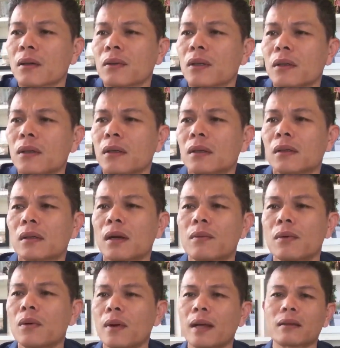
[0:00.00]
kêu chưa
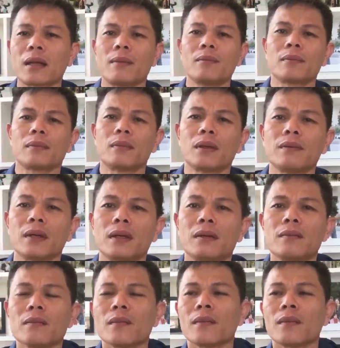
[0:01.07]
không có quan tâm bởi vì